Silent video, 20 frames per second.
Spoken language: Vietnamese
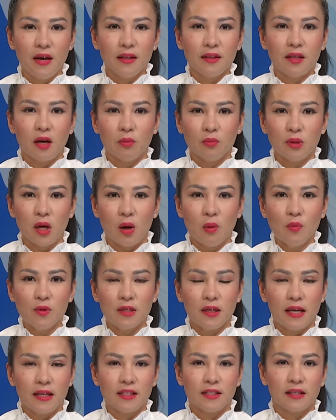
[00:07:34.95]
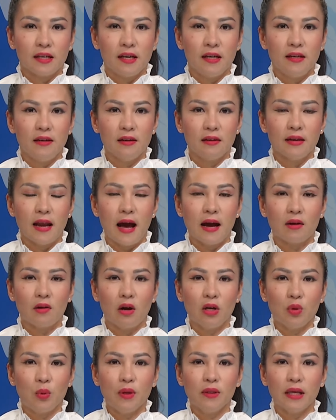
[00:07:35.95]
Tổng thống Zelensky đã
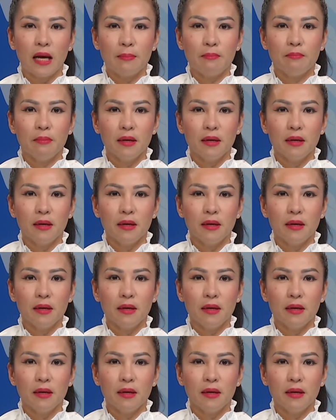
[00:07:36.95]
có chuyến thăm